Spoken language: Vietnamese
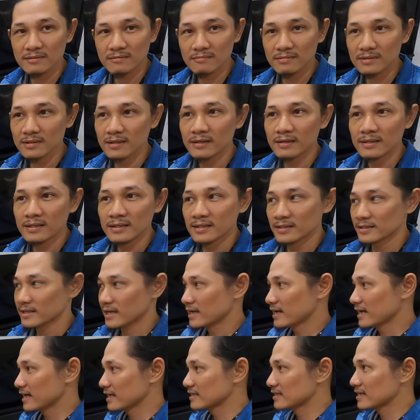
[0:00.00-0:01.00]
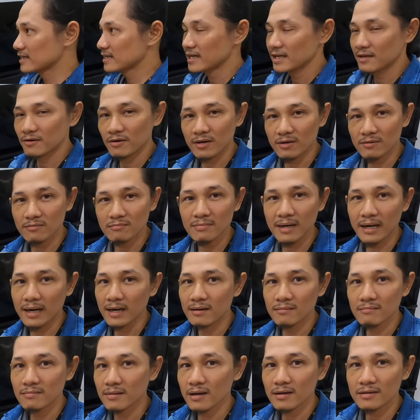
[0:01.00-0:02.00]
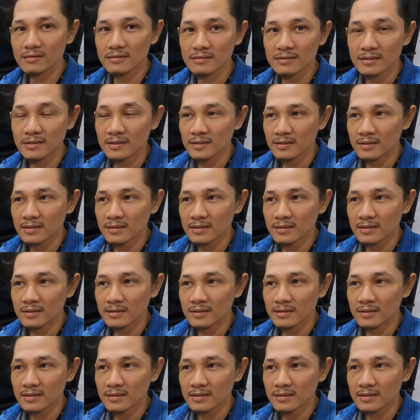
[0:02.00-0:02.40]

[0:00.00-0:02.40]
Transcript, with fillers: cũng được chẳng hạn cái này họ cũng bảo không còn